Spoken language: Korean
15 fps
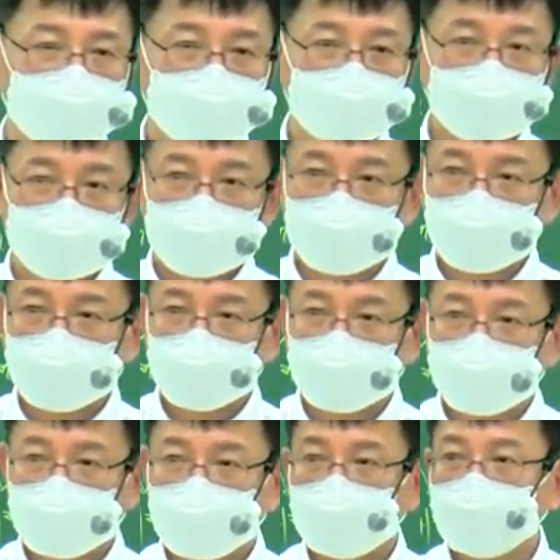됐어요?
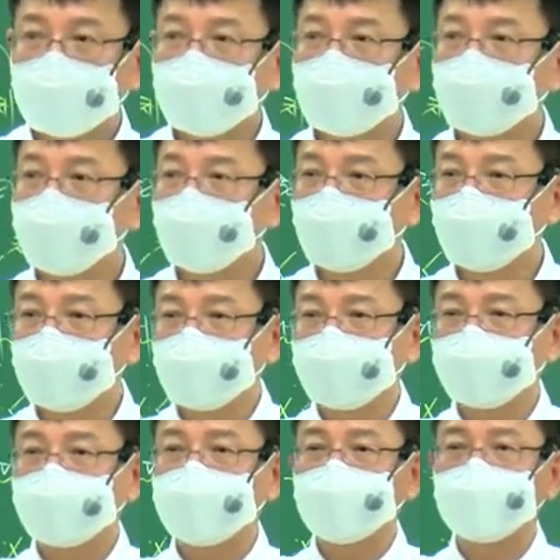양쪽 귀
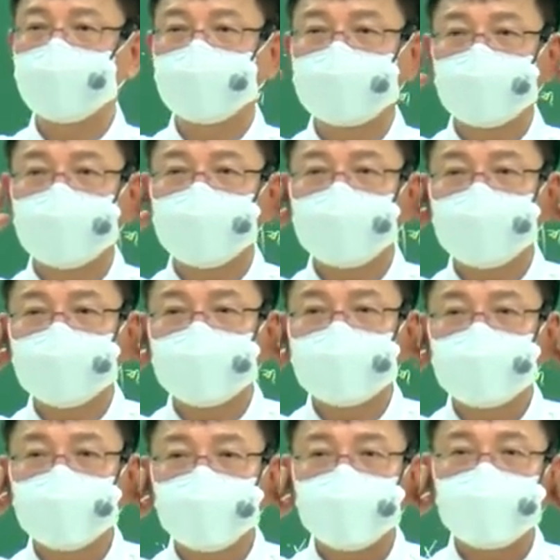잡으세요. 잘못 있는
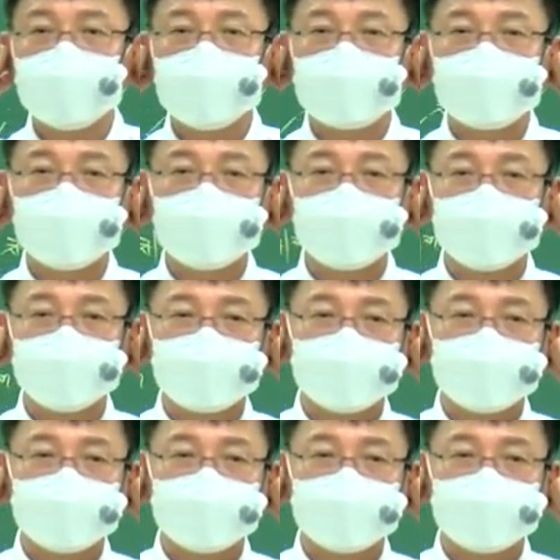거예요. 규칙 사유.